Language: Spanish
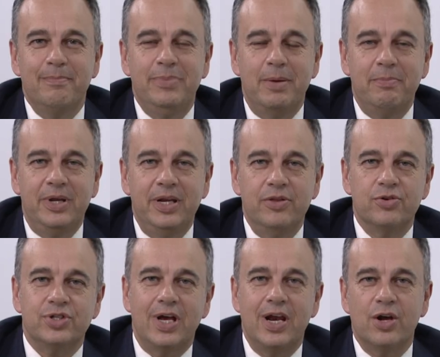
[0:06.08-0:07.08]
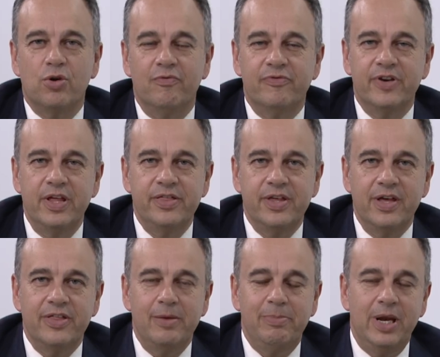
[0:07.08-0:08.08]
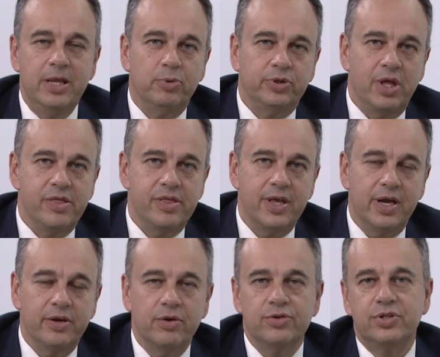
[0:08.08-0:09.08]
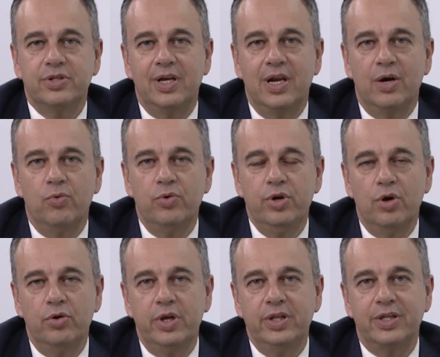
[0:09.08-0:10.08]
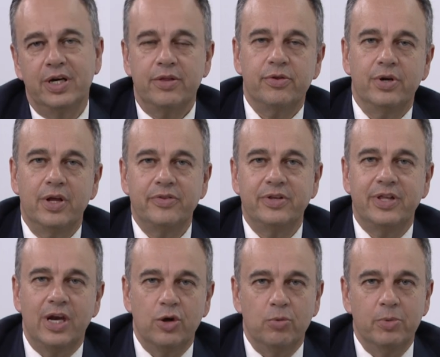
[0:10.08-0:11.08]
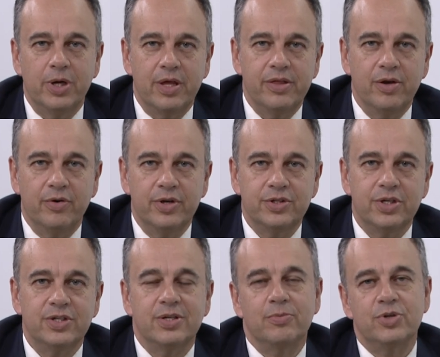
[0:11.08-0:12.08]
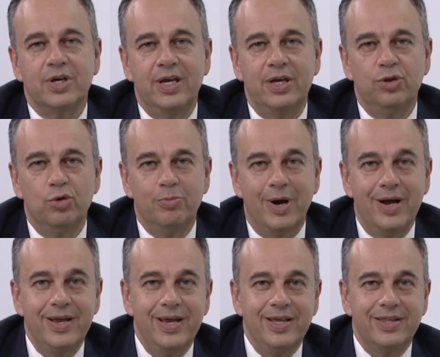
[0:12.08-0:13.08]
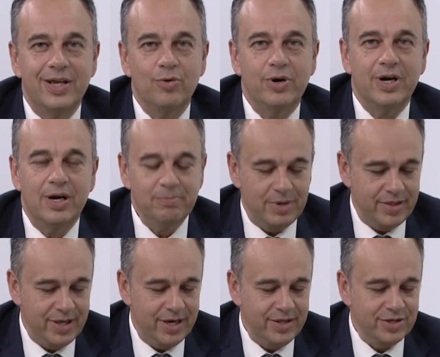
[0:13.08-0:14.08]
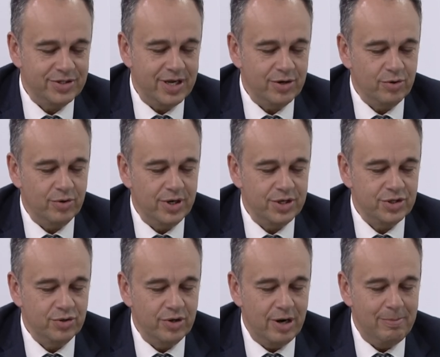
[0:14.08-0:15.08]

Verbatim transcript: Bienvenidos a la conferencia de plenipotenciarios de la Unión Internacional de Telecomunicaciones. Estamos aquí en Dubái y tengo el gran placer de estar con la señora